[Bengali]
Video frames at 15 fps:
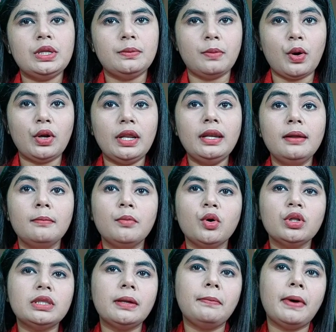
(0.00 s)
জলিল বলেন
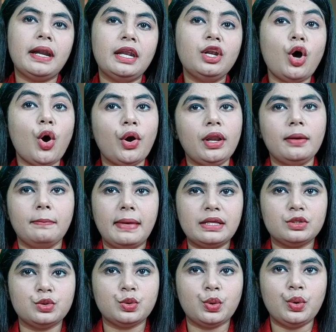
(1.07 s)
বলতে পারেন অনেক
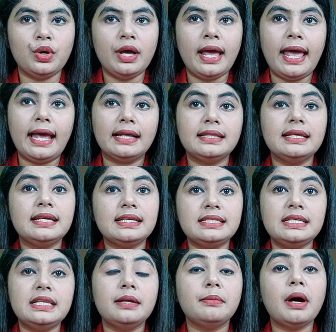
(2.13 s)
ব্যস্ত একদিকে
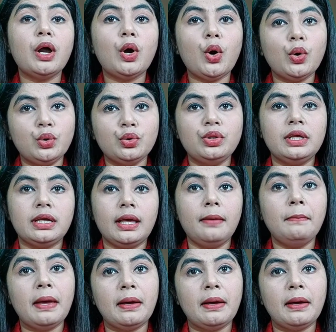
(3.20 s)
সিনেমা অন্যদিকে